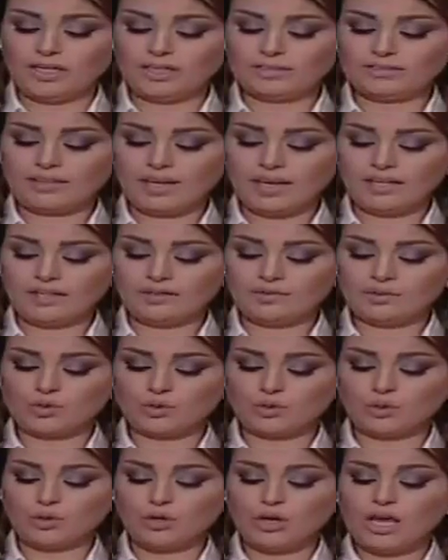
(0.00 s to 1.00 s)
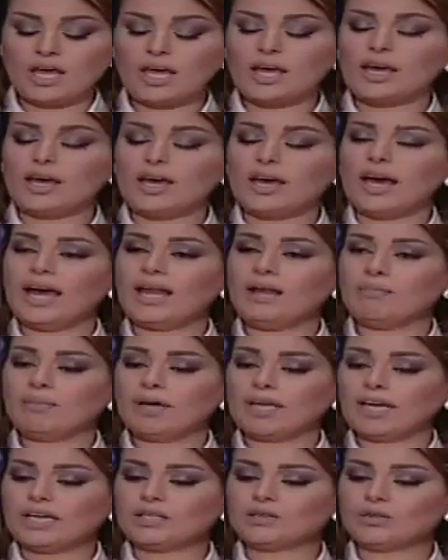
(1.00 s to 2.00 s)
يطرح نفسه هل ما
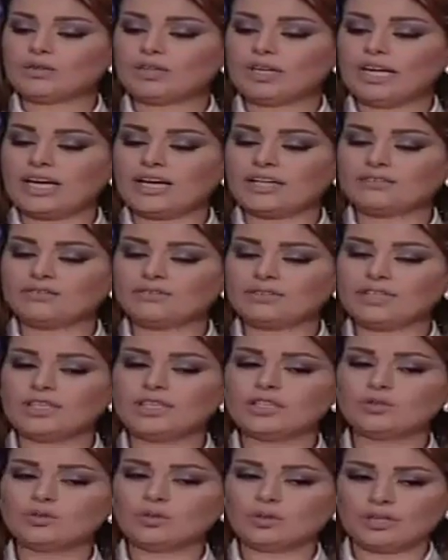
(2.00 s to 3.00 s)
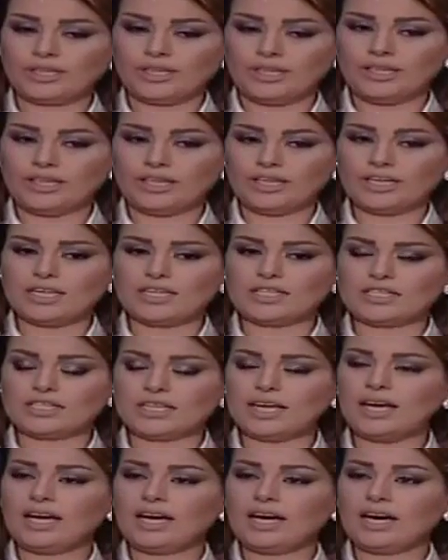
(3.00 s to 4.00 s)
يحدث الآن في تركيا إن
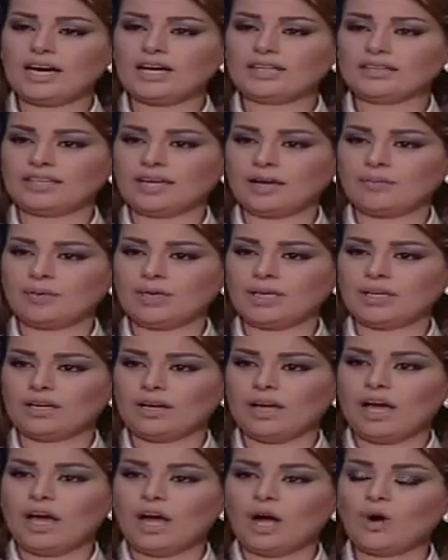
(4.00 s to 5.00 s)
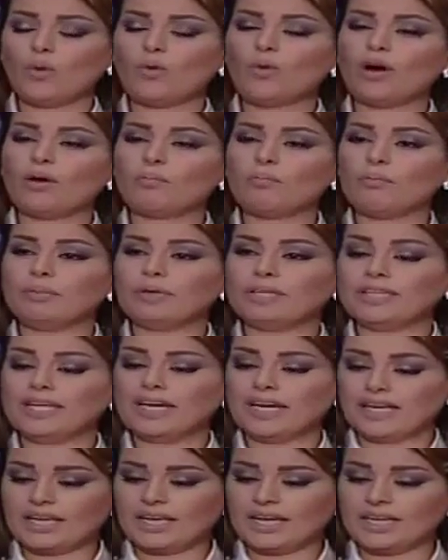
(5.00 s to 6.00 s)
صح التعبير هو
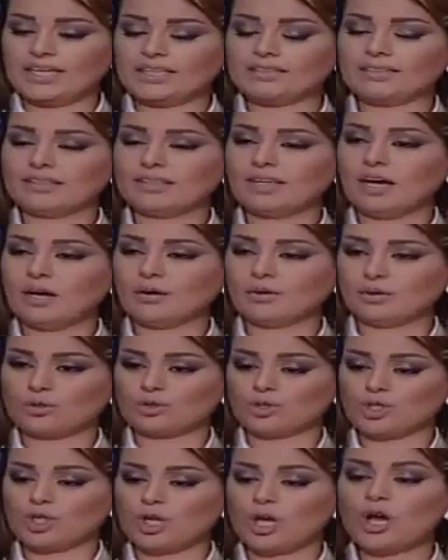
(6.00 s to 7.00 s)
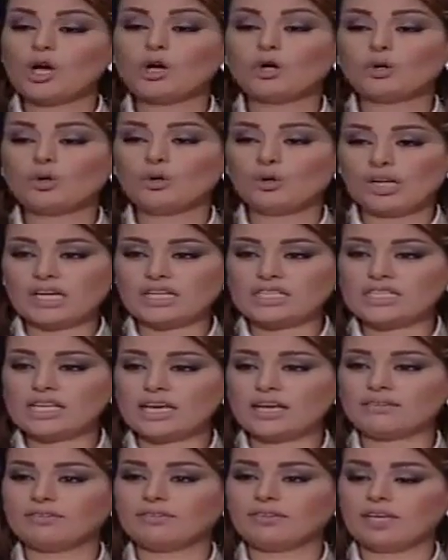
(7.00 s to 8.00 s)
بداية لتدحرج كرة
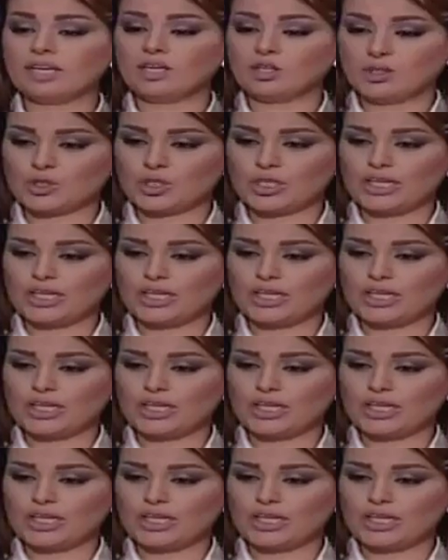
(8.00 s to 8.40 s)
الثلج